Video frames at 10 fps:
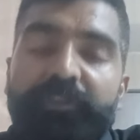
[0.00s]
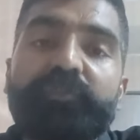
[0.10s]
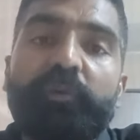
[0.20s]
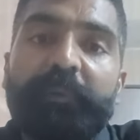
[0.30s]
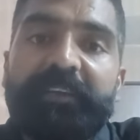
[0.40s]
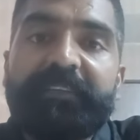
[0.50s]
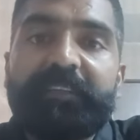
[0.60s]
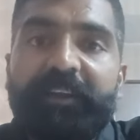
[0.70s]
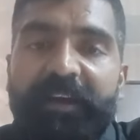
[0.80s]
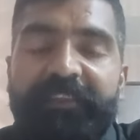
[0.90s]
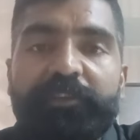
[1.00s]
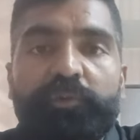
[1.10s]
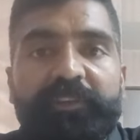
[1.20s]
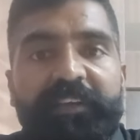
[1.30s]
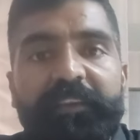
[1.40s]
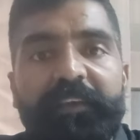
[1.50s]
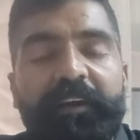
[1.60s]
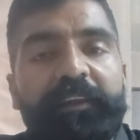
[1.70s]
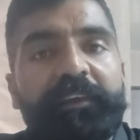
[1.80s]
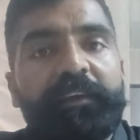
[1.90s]
जिसको हम कह सकते हैं खाद्य सुरक्षा
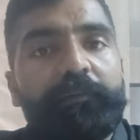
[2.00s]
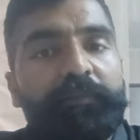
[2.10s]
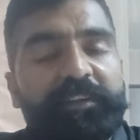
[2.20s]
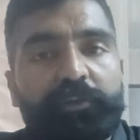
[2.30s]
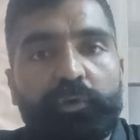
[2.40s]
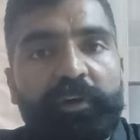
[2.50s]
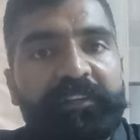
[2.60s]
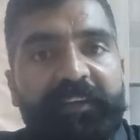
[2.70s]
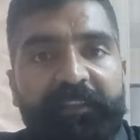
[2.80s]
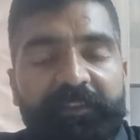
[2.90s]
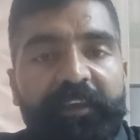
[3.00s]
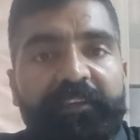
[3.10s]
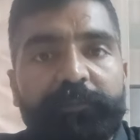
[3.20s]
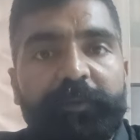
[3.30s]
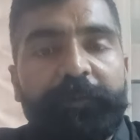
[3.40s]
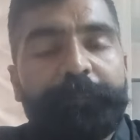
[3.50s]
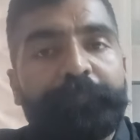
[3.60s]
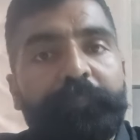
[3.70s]
अधिकारी की वर्ष 2023 में